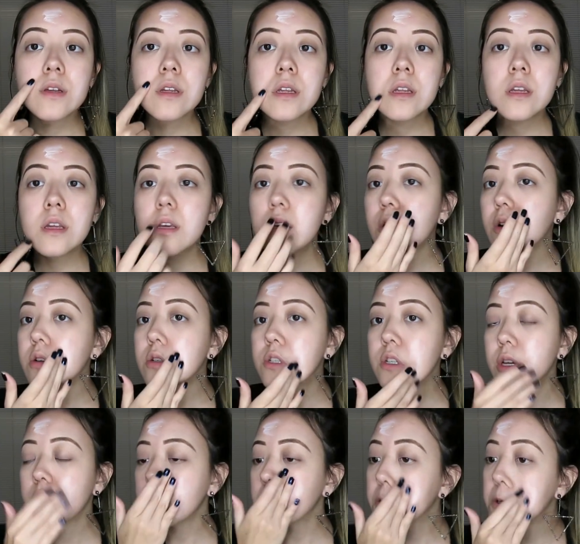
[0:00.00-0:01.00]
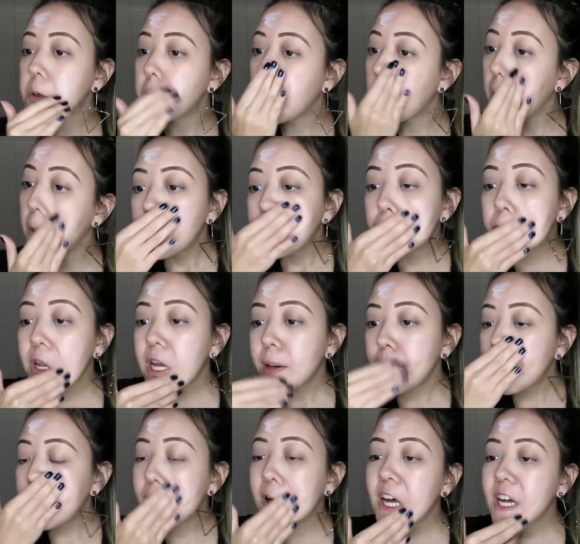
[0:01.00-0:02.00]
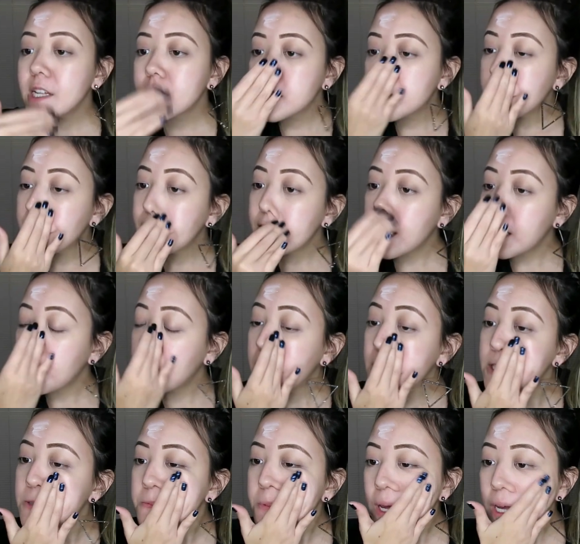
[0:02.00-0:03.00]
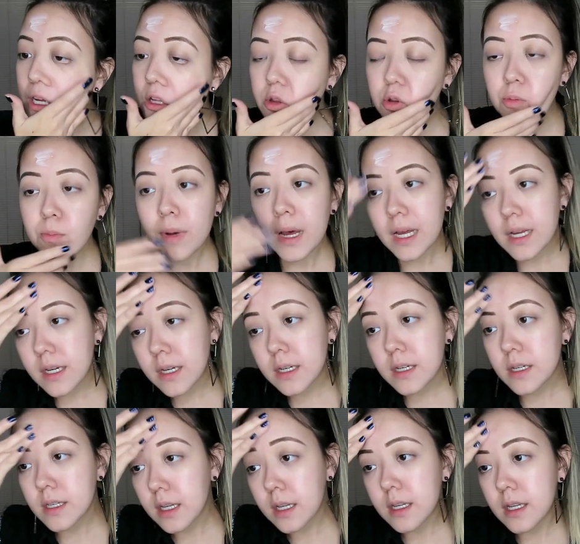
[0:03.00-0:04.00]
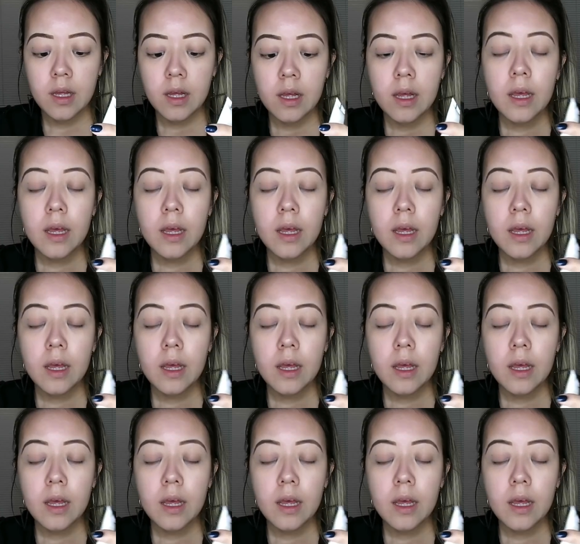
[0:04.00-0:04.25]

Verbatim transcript: Aqui, ó, gente. Pra base ficar com um aspecto bacana.